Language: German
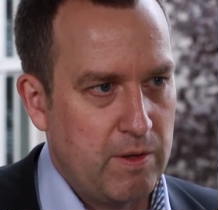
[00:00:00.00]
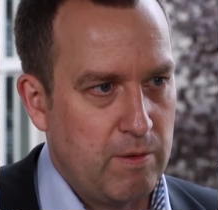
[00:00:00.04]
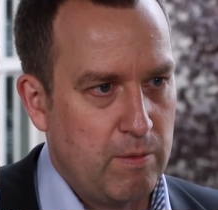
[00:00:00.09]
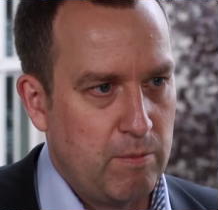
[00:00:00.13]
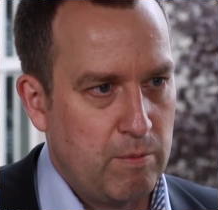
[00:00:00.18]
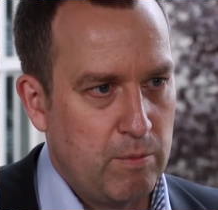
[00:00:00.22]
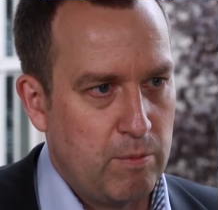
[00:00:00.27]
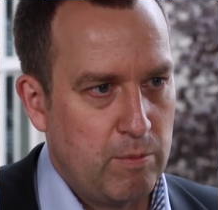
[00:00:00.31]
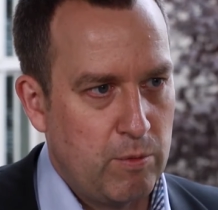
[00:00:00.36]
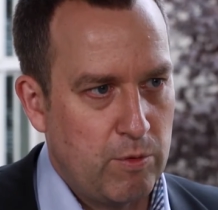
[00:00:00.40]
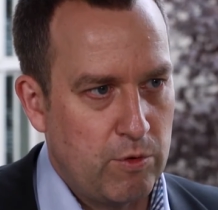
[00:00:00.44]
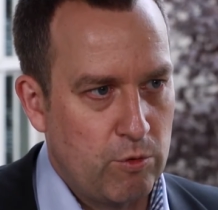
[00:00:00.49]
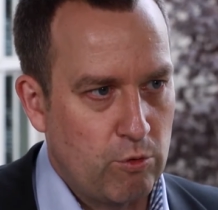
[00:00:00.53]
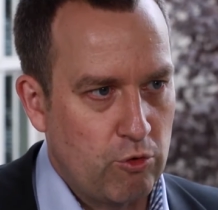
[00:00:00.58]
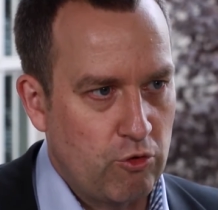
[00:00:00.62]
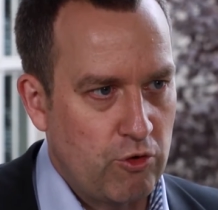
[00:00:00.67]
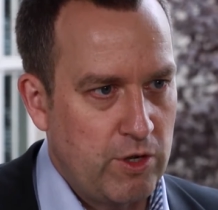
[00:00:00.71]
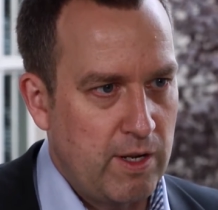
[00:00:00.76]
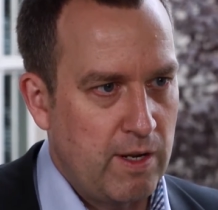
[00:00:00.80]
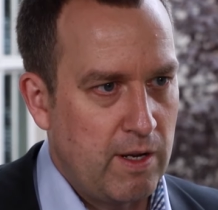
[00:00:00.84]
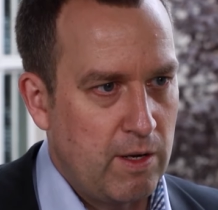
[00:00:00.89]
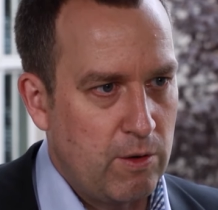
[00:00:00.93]
ähm, so
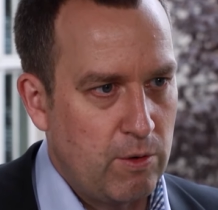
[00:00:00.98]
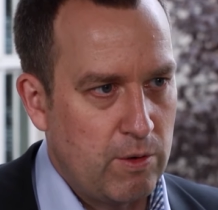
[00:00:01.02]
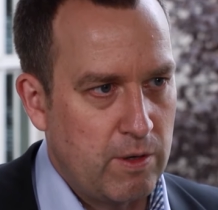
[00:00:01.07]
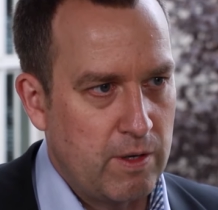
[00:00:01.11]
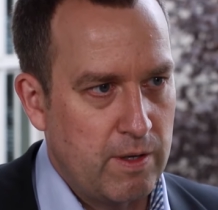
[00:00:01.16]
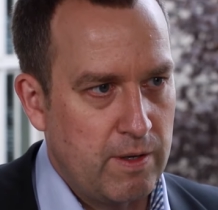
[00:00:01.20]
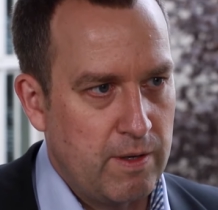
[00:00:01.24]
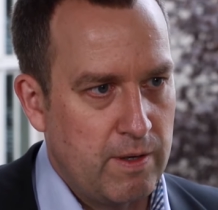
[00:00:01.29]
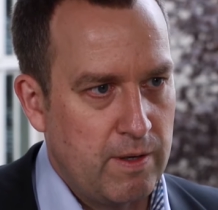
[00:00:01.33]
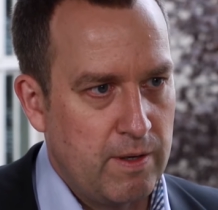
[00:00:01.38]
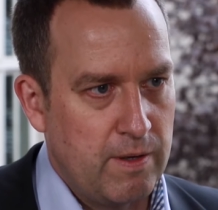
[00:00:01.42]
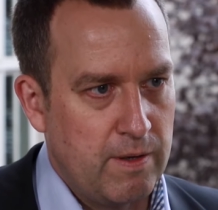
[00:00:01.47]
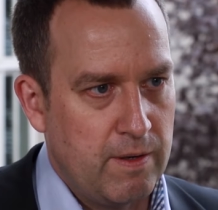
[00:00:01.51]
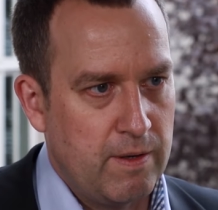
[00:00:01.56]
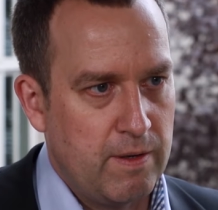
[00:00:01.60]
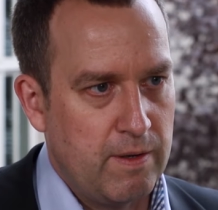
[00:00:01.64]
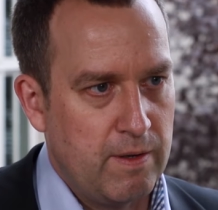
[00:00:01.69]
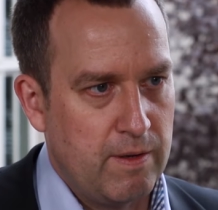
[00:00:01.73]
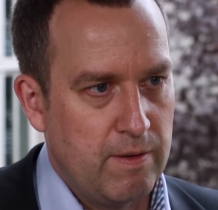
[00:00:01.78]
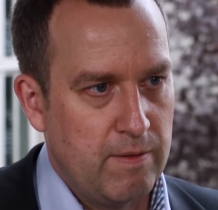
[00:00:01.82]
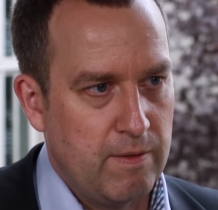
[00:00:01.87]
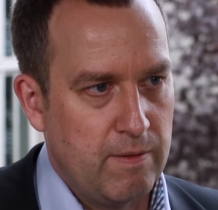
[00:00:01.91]
schnell auch in,
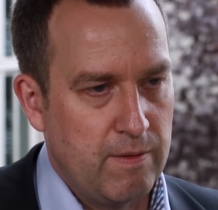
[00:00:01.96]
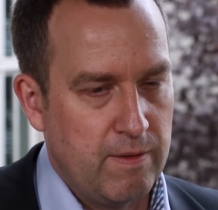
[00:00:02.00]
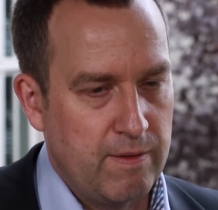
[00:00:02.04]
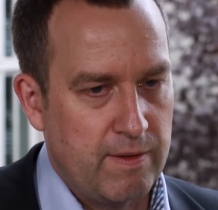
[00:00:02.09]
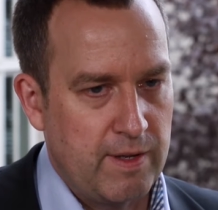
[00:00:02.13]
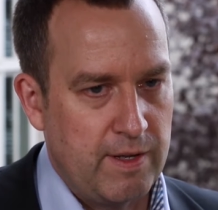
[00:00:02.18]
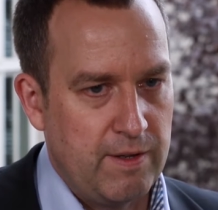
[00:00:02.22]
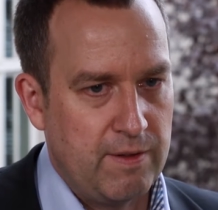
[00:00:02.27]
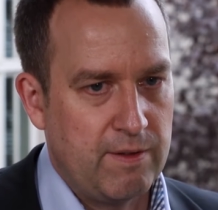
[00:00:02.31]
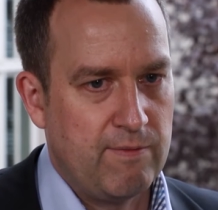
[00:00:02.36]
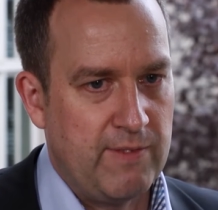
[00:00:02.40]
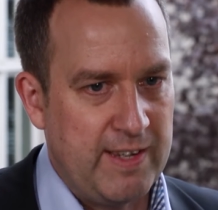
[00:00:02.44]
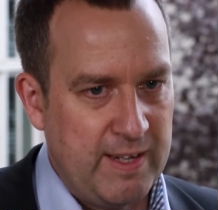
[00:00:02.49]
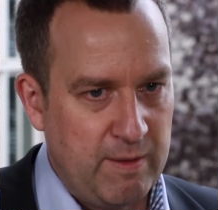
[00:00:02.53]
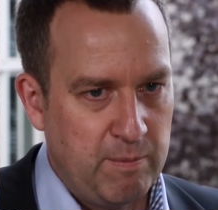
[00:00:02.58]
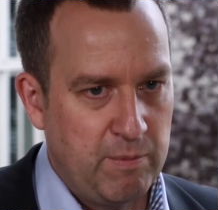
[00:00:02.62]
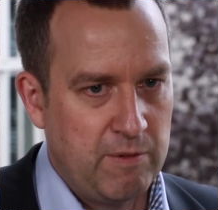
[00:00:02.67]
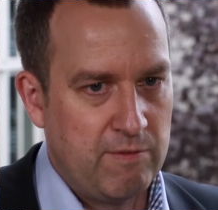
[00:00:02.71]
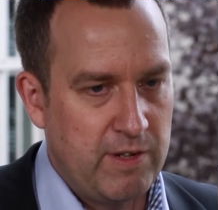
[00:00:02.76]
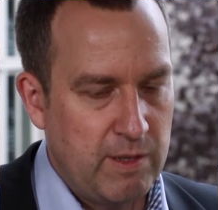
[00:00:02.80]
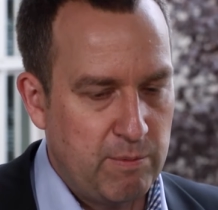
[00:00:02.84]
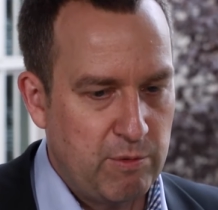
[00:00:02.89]
in, äh, sei es
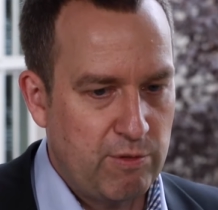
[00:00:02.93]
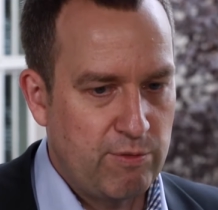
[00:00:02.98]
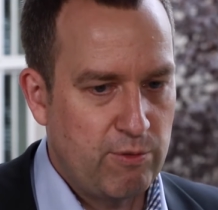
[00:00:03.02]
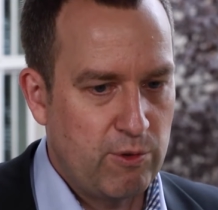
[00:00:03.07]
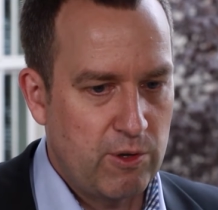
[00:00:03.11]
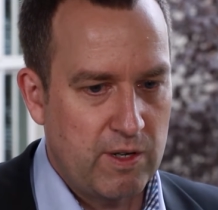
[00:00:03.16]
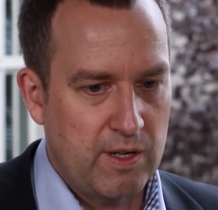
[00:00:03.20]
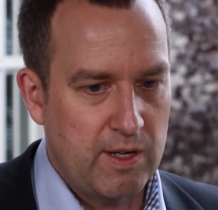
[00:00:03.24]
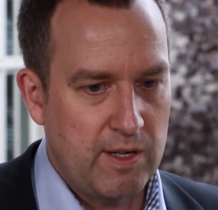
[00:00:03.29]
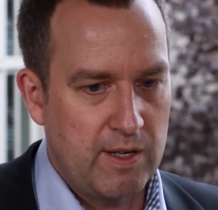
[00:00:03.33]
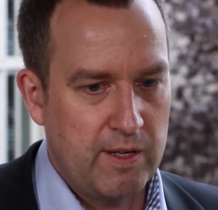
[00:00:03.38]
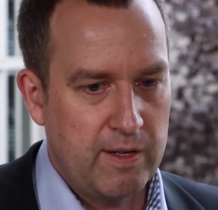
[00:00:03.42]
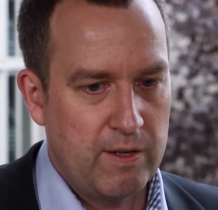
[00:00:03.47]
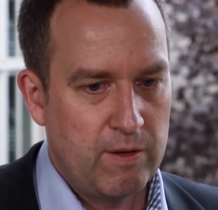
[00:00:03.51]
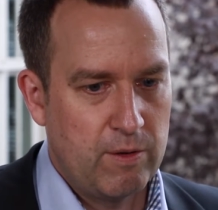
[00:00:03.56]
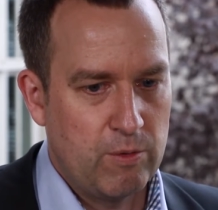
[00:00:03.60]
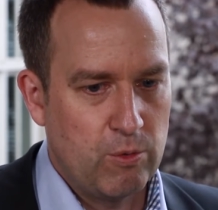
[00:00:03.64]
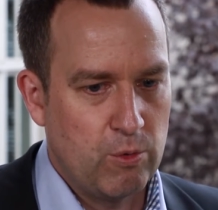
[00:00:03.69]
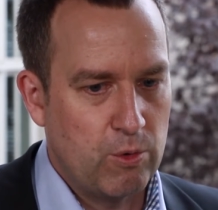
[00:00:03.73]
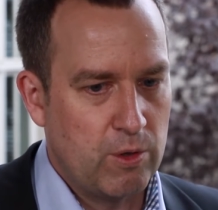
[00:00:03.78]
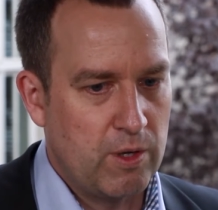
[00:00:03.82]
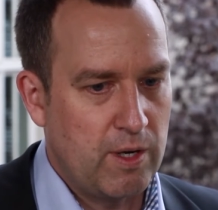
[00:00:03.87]

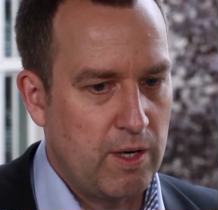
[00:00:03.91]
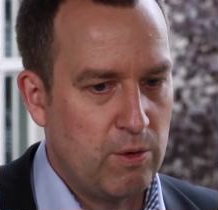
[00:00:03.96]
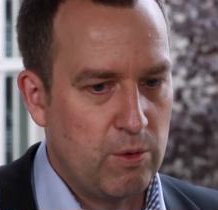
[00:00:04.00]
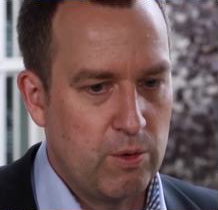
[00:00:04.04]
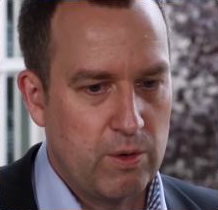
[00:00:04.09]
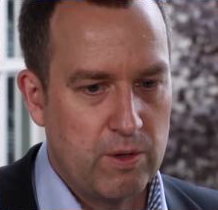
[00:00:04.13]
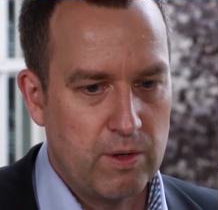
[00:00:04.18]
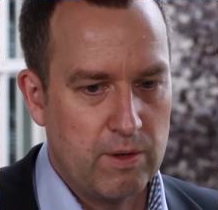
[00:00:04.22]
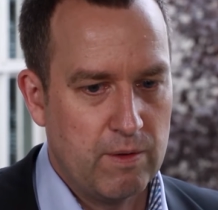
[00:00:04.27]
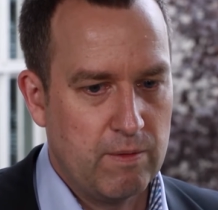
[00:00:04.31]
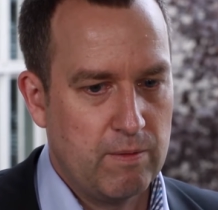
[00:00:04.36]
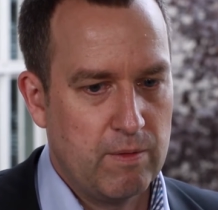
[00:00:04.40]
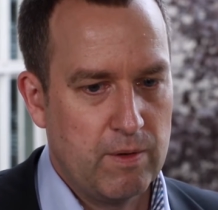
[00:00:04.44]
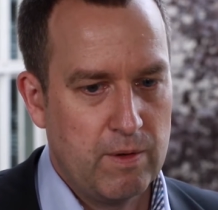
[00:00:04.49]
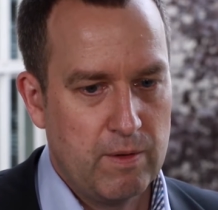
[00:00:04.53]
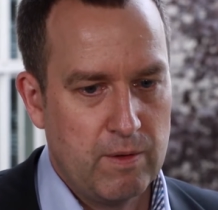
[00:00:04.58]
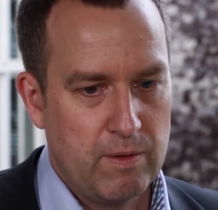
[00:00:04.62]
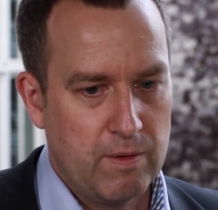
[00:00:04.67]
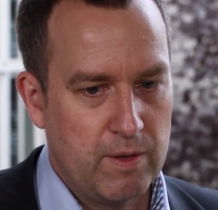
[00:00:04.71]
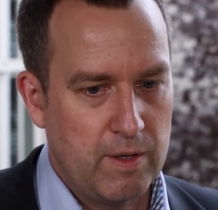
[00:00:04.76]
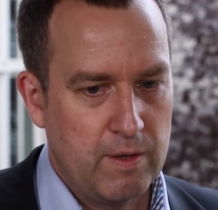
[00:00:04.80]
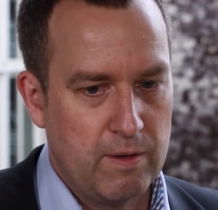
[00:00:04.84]
Wettbewerbsvorteile oder auch
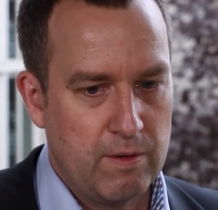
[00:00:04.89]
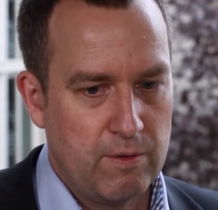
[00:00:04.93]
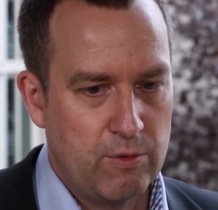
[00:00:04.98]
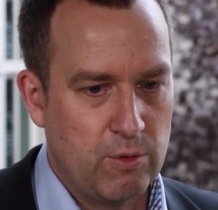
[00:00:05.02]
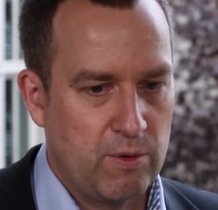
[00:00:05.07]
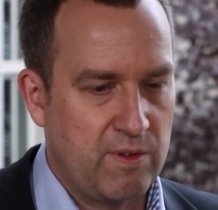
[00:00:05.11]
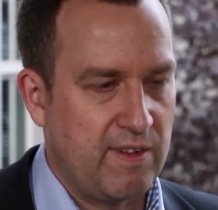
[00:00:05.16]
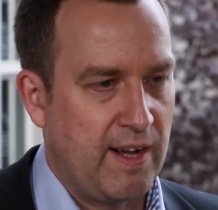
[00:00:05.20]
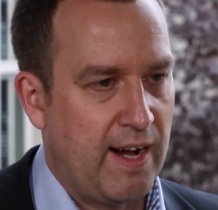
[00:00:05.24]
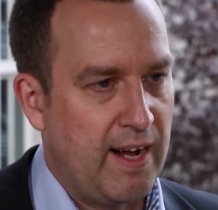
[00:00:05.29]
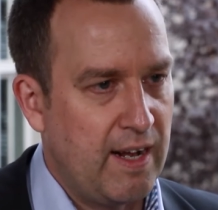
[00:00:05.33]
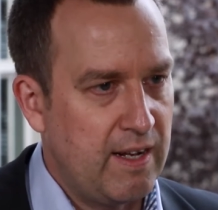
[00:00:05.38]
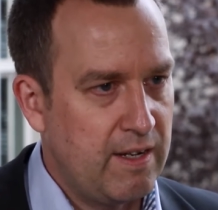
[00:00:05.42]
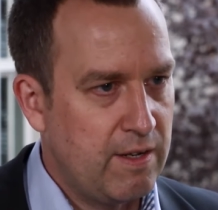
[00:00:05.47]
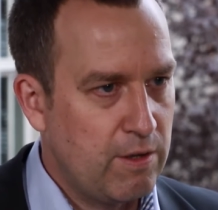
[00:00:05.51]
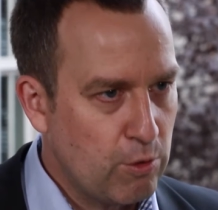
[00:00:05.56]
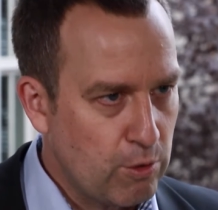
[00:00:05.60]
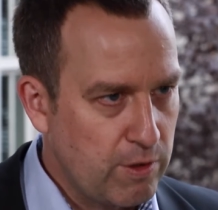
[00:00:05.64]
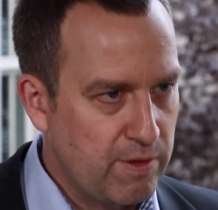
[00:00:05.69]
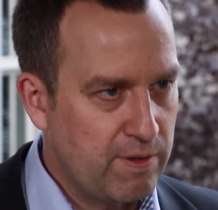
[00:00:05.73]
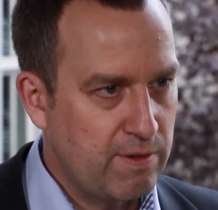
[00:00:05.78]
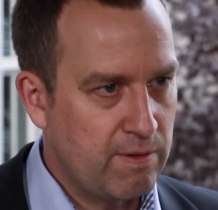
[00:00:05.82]
äh, einen sozialen
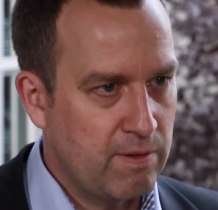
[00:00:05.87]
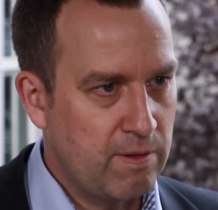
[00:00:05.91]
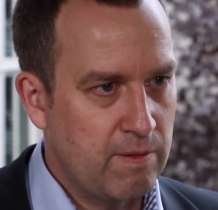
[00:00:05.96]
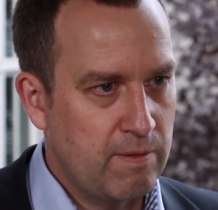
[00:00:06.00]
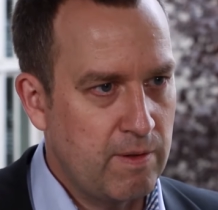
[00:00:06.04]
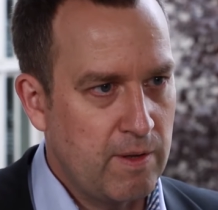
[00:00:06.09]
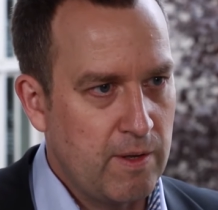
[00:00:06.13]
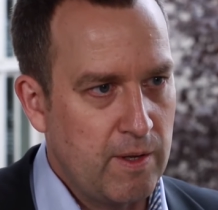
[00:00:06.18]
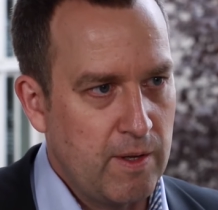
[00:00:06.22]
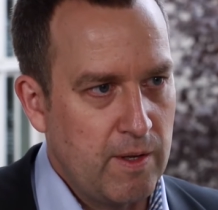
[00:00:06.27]
Nutzen